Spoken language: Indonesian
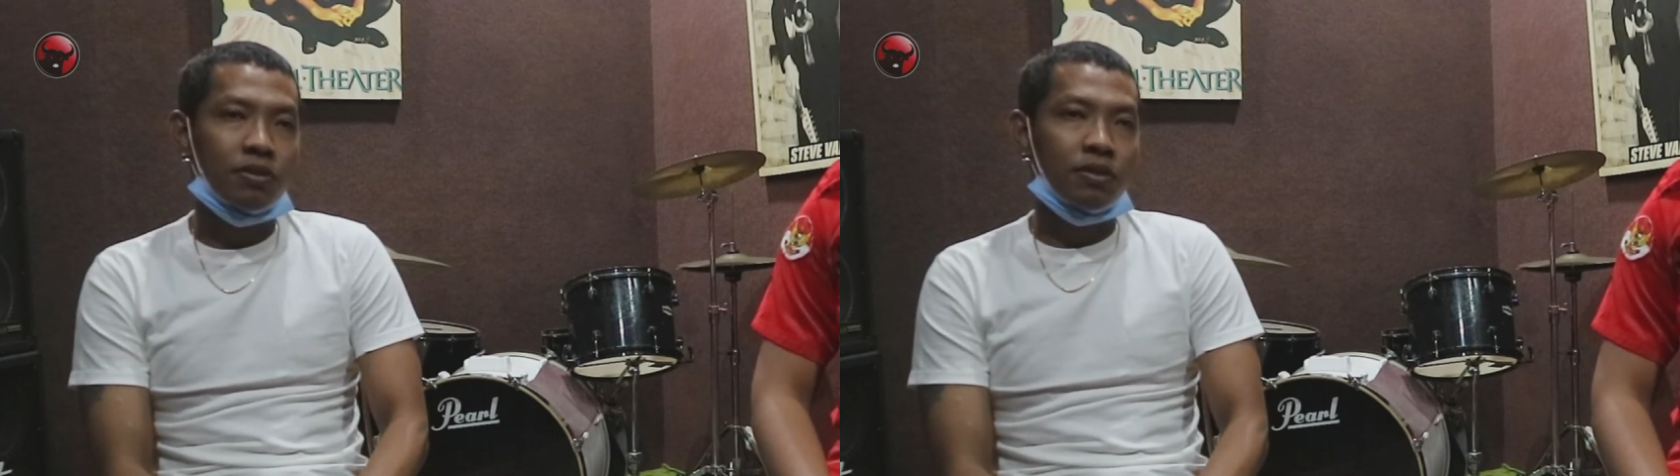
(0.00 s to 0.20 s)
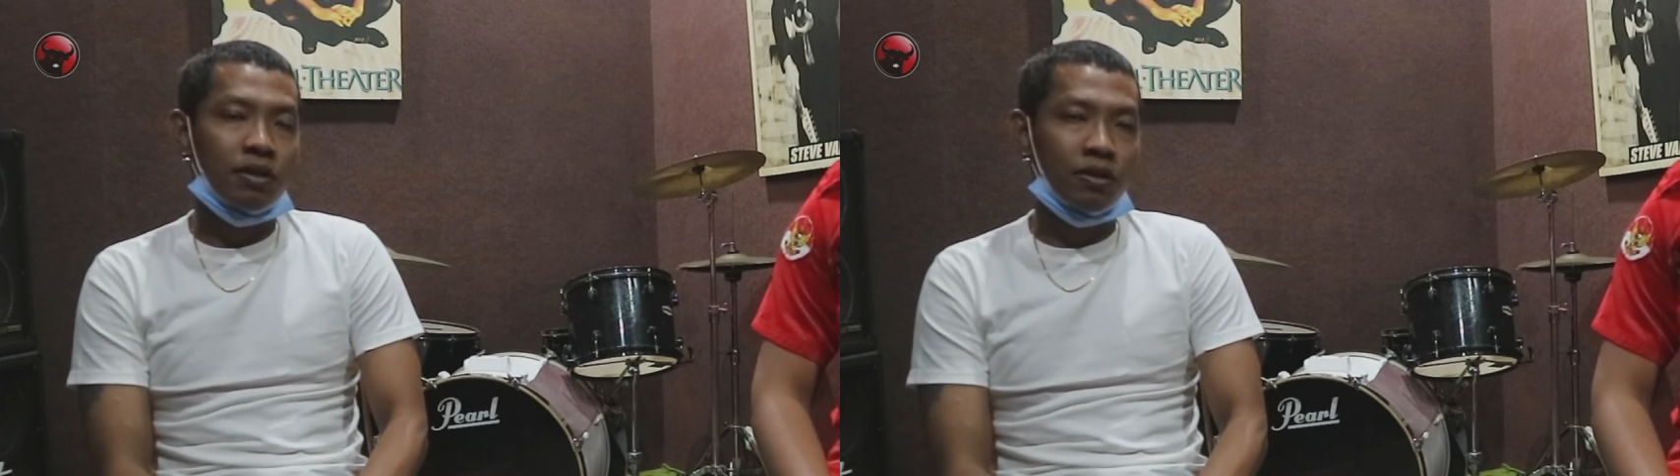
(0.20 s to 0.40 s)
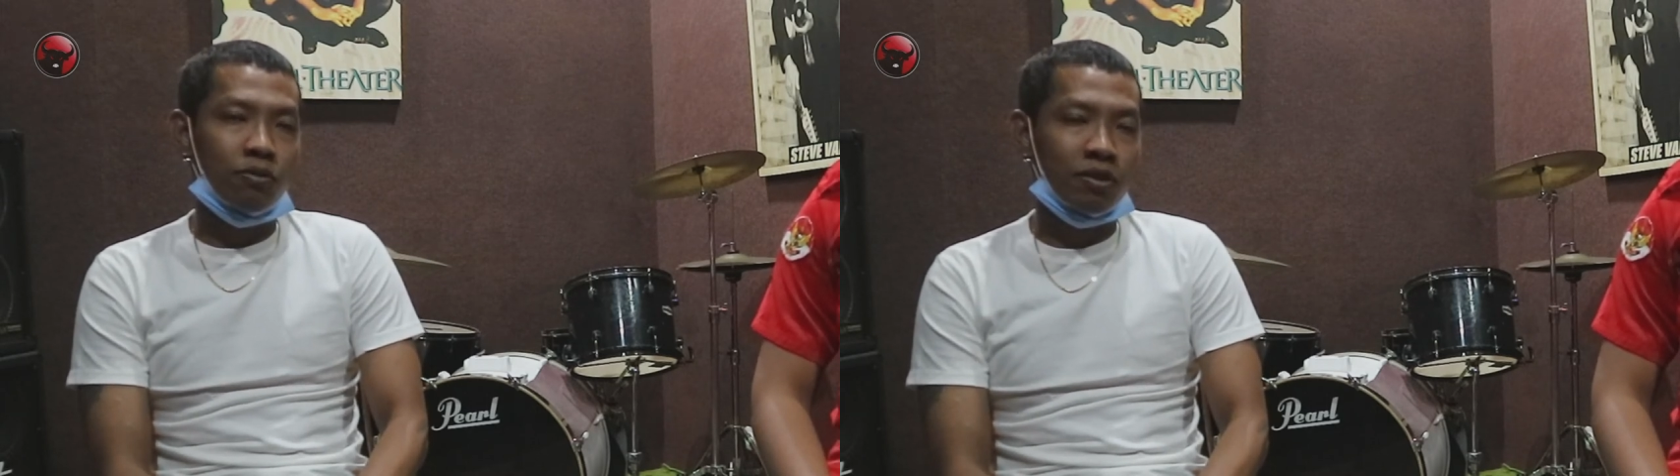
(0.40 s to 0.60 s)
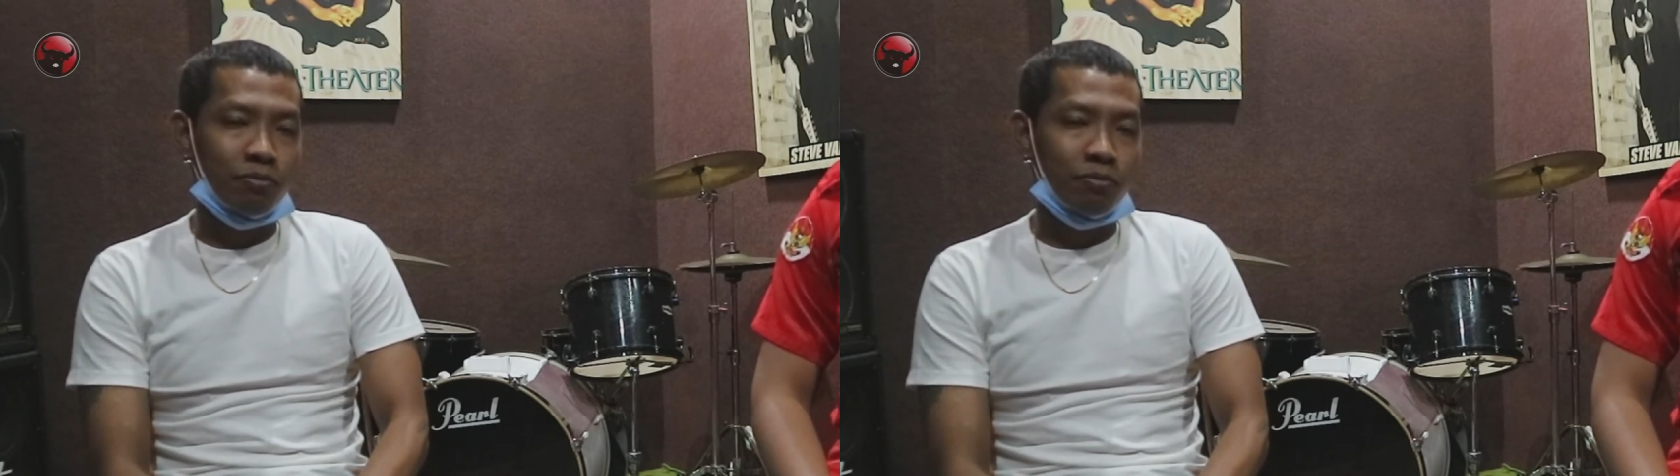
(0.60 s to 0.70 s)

dan 2015